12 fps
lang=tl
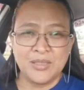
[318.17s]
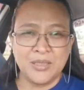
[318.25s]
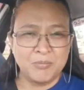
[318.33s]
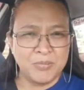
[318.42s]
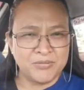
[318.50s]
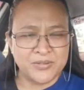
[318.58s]

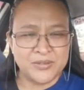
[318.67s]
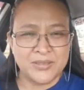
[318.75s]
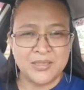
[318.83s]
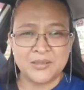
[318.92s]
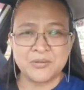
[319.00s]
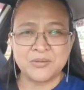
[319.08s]

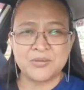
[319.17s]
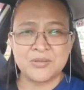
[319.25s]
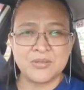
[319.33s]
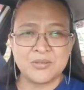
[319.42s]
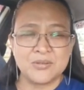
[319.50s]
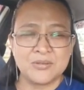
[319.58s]
Epaphroditus
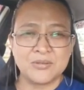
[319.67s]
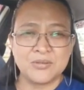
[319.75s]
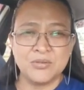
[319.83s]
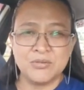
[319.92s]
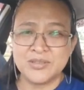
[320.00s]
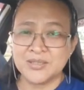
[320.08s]

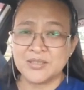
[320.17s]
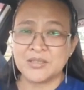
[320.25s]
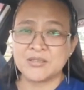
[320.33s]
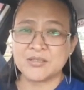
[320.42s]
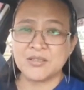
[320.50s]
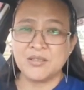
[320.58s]
took the
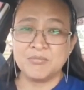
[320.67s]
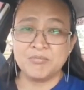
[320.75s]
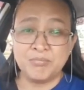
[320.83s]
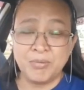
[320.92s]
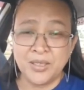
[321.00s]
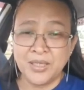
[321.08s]
risk of
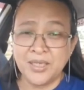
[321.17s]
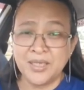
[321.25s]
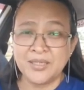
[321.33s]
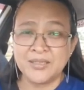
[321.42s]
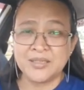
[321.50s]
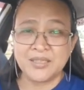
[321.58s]

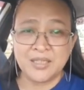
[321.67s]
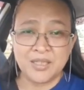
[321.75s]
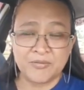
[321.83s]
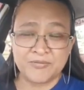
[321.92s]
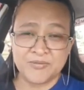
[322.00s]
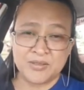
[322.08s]
bringing the
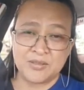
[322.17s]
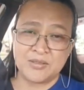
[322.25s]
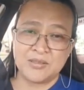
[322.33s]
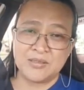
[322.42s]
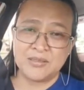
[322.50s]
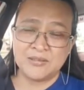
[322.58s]

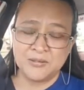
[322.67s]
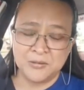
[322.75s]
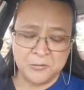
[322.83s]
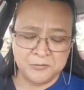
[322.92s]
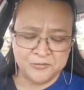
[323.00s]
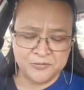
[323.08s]
gifts
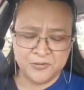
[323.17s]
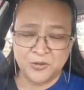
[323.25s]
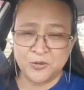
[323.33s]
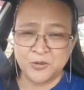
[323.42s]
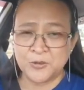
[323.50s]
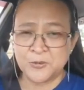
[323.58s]
of
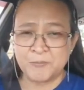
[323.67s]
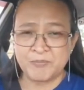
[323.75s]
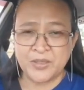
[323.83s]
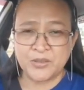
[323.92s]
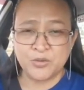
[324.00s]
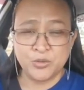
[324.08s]
or
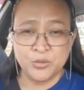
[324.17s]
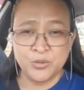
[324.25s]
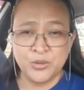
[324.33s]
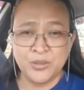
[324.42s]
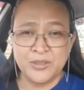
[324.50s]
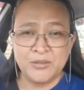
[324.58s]
uh, to
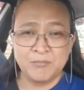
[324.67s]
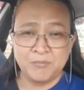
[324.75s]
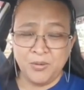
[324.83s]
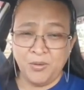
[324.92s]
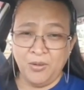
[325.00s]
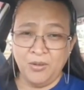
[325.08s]

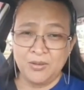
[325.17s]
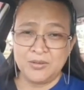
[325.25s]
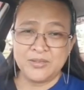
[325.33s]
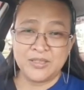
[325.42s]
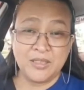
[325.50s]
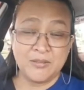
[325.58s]

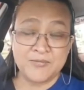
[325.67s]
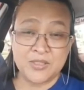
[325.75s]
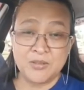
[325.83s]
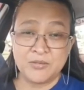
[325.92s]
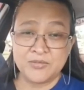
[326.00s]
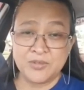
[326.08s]
Paul, the
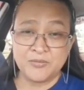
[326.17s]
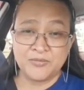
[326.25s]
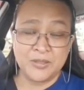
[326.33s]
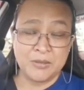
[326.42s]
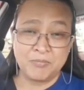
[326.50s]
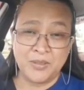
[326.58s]
gifts of the
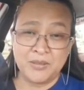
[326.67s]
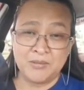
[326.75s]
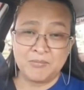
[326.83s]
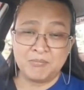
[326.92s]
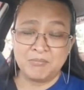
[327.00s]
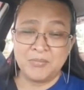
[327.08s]

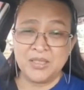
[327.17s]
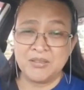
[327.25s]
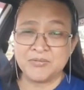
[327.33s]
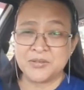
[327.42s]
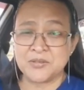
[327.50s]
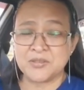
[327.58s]
Philippian
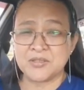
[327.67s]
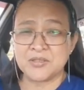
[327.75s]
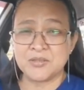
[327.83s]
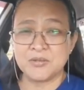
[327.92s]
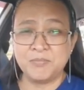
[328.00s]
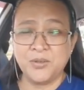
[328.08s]

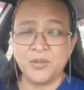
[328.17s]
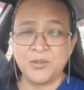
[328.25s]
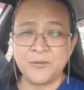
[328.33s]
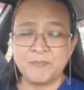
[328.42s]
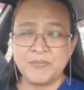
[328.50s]
believers to Paul.